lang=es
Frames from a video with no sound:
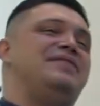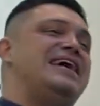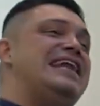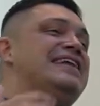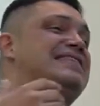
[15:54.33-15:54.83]

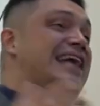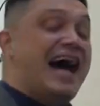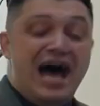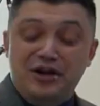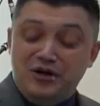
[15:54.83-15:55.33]

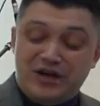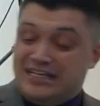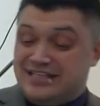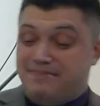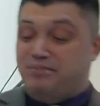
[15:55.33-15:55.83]
deletrear o que
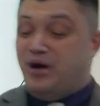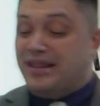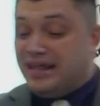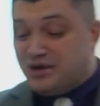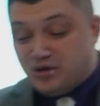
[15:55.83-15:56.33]
se
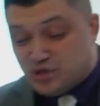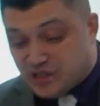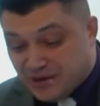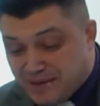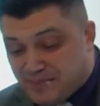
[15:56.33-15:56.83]
puede
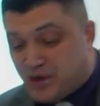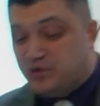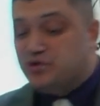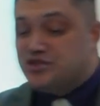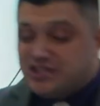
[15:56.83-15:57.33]
inclusive
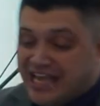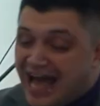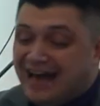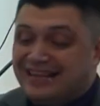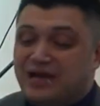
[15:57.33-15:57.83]

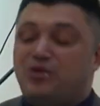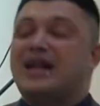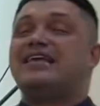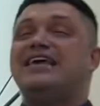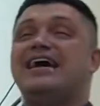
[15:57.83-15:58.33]
pronunciar de
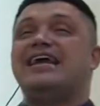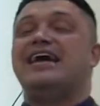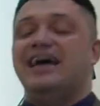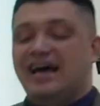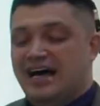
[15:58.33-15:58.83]
cualquier,
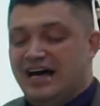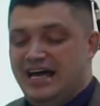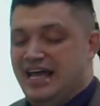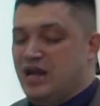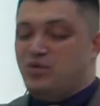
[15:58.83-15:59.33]

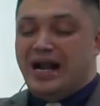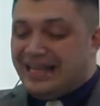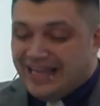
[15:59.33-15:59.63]
en cualquier